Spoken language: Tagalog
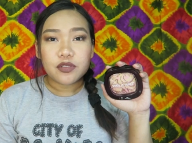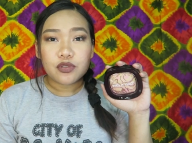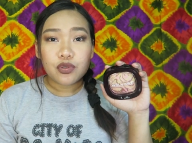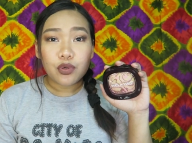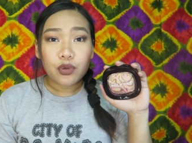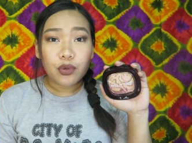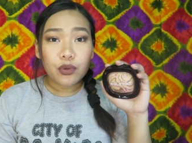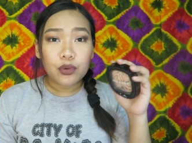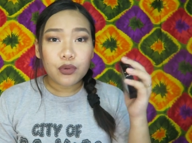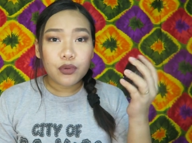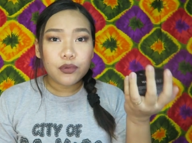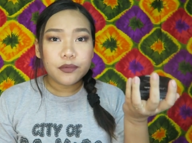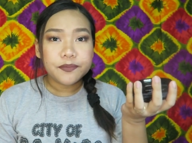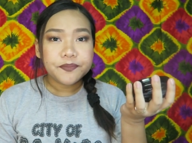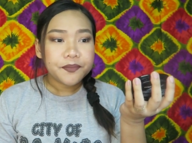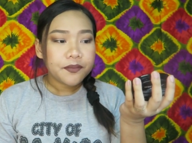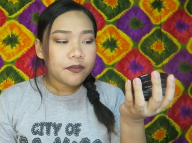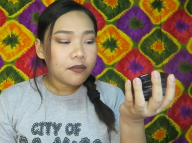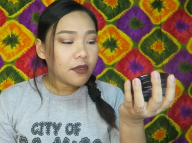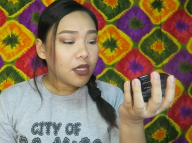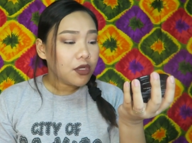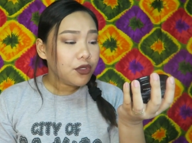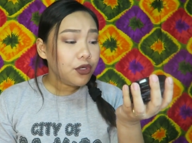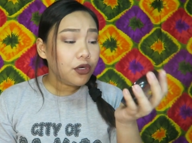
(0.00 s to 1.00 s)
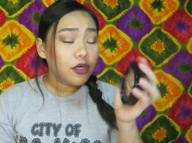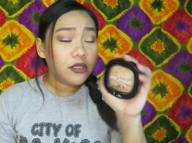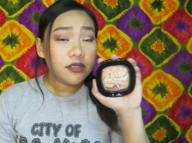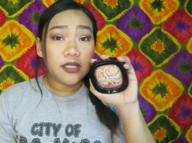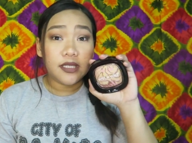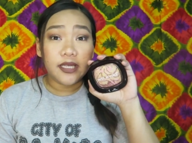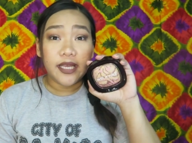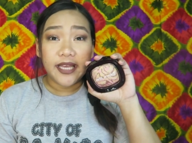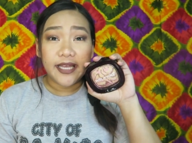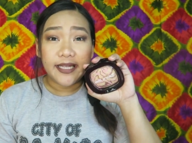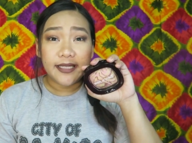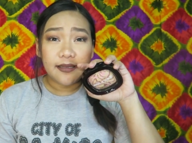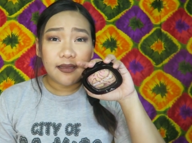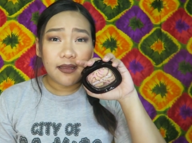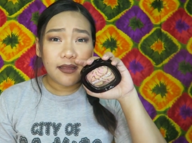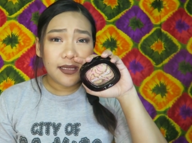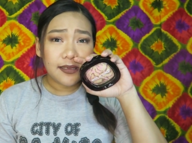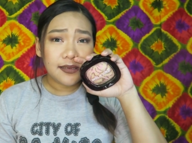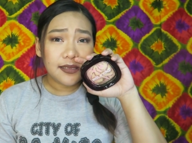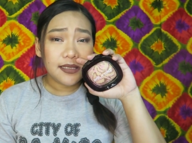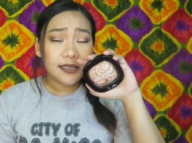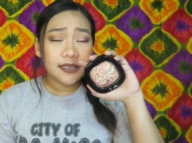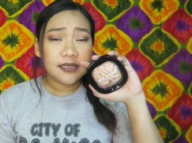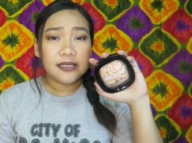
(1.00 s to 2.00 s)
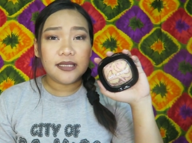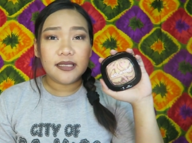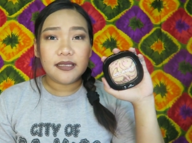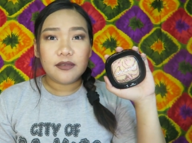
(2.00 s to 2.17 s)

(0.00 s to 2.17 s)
So, yon And this is